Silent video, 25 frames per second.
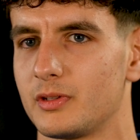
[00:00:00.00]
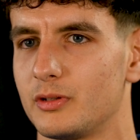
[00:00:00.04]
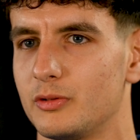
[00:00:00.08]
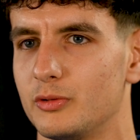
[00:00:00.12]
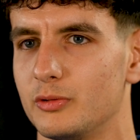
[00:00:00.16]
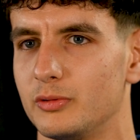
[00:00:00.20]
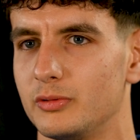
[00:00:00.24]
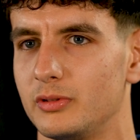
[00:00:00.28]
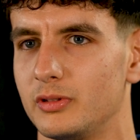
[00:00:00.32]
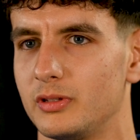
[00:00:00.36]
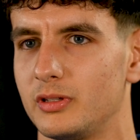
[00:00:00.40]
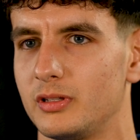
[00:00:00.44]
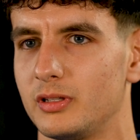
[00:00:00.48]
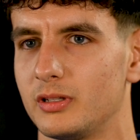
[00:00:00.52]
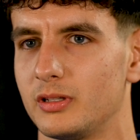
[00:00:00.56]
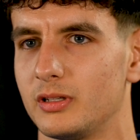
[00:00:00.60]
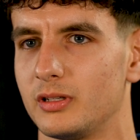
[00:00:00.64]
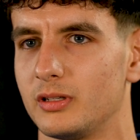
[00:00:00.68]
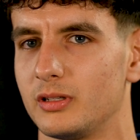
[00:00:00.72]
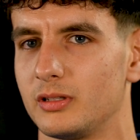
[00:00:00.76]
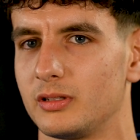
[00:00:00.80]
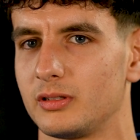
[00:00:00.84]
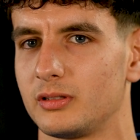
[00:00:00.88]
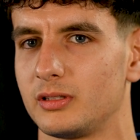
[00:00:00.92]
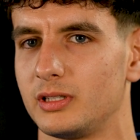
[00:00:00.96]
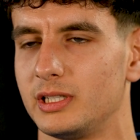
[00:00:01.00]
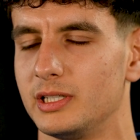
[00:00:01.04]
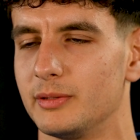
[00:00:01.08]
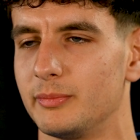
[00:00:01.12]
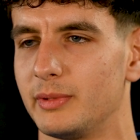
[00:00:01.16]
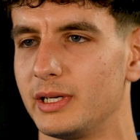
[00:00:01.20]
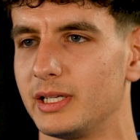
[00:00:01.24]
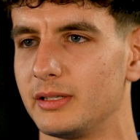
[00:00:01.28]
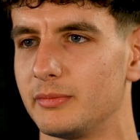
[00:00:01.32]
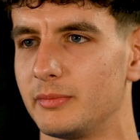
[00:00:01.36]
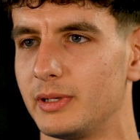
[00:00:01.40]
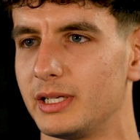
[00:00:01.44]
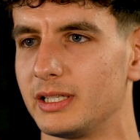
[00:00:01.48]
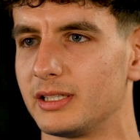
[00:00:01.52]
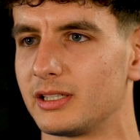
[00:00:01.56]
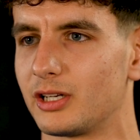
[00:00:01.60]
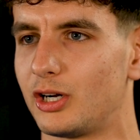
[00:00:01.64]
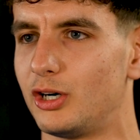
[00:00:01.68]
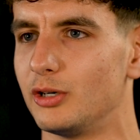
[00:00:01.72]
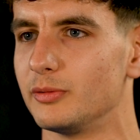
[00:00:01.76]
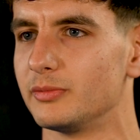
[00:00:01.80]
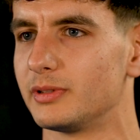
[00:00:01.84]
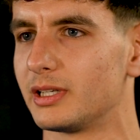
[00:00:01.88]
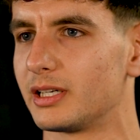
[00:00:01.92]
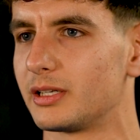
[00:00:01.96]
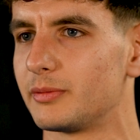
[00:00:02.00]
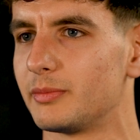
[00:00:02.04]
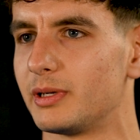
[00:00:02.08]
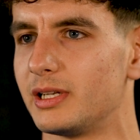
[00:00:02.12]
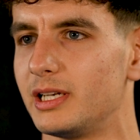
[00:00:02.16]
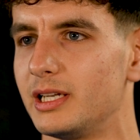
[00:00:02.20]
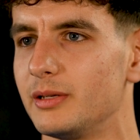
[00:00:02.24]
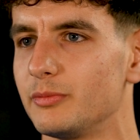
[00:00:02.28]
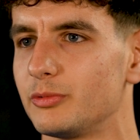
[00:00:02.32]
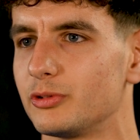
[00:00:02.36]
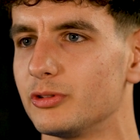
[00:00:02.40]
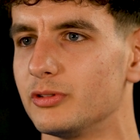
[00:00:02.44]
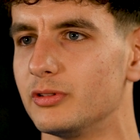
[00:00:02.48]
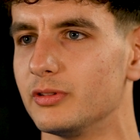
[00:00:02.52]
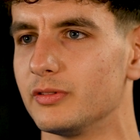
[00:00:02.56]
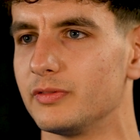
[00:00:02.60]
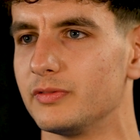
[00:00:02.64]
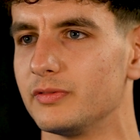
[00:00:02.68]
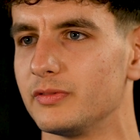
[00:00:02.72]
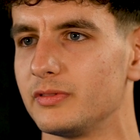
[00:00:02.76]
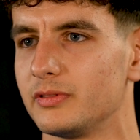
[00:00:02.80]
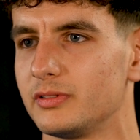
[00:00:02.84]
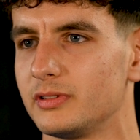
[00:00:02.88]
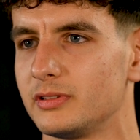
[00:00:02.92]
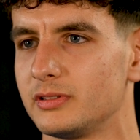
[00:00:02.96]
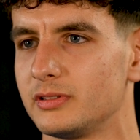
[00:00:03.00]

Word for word: und äh, hier meinen mein Traum, sage ich mal, leben zu dürfen.